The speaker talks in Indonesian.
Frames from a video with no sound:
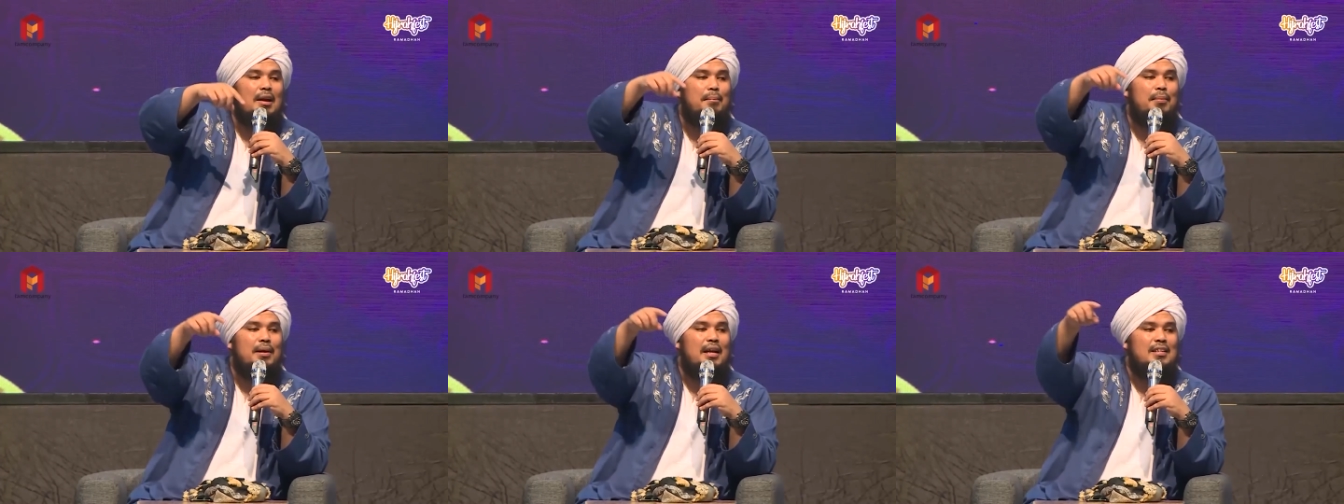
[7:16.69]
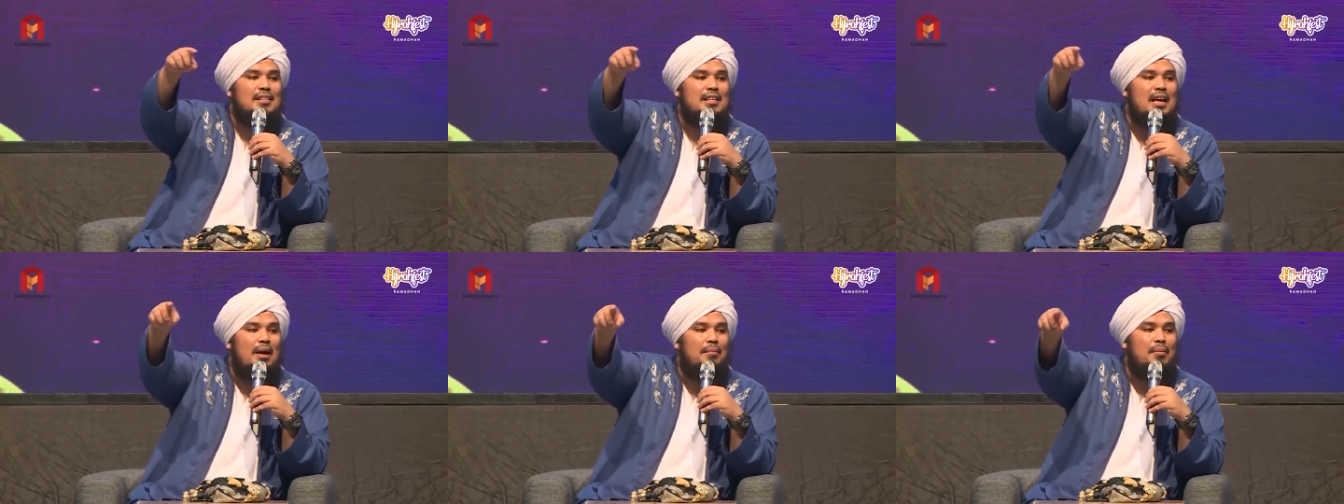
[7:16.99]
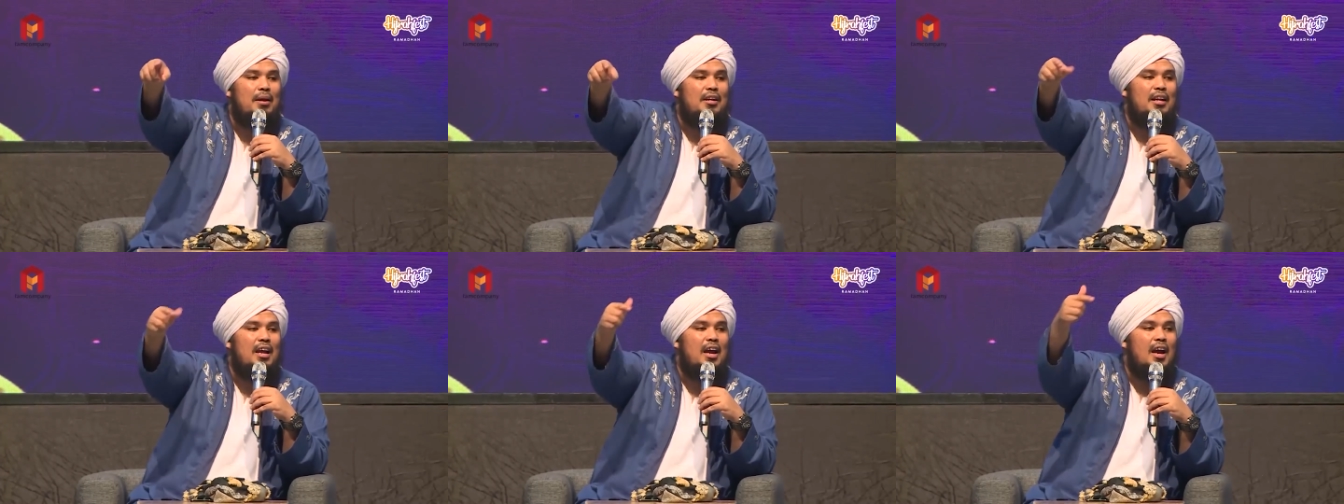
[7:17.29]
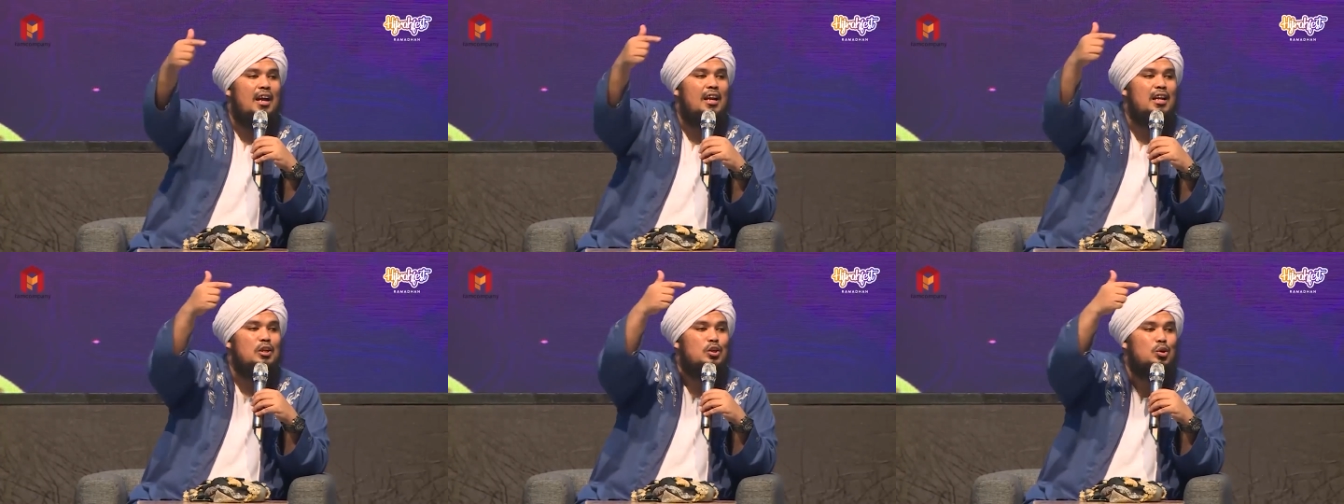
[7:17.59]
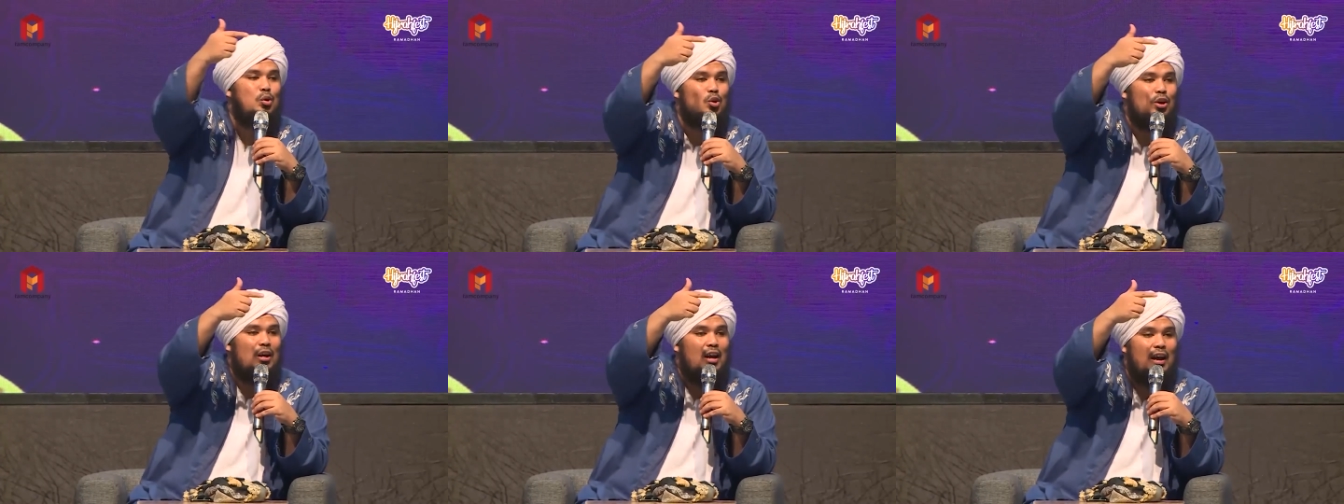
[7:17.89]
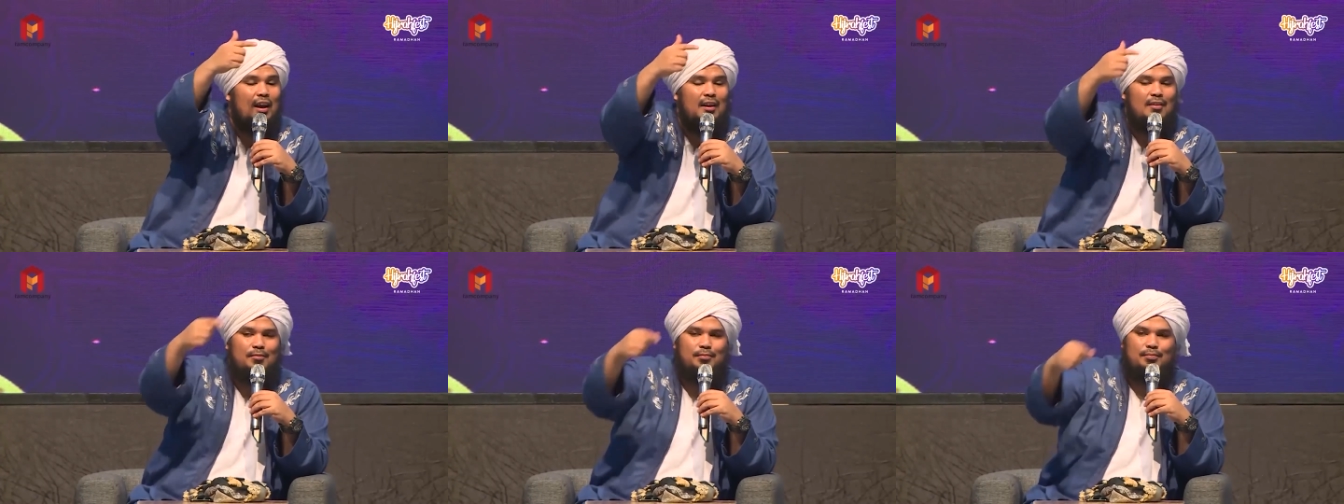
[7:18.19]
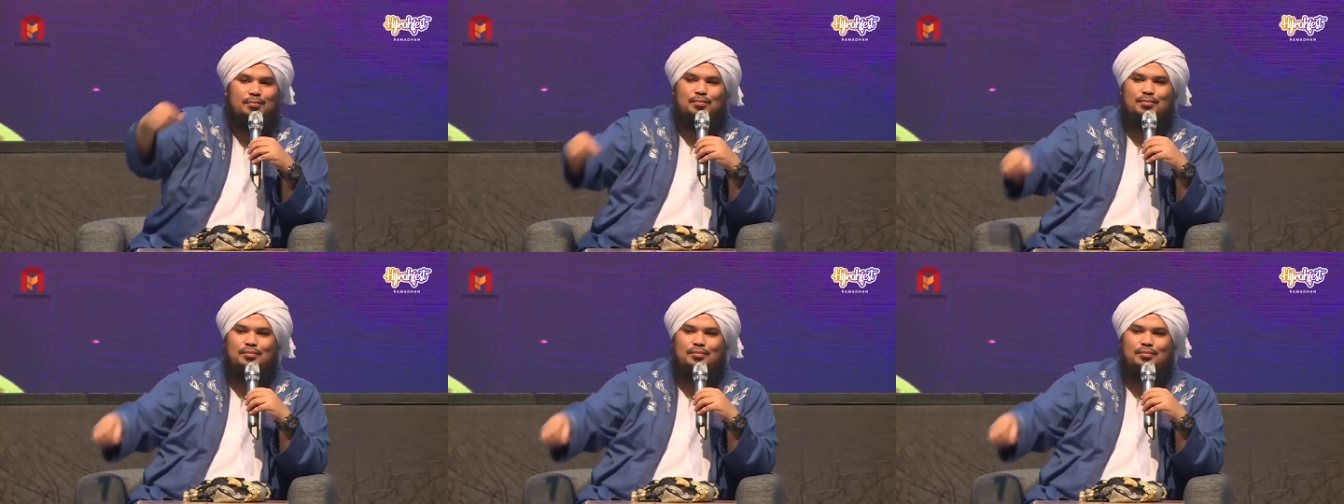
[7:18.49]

kepada sahabat dia ahli surga.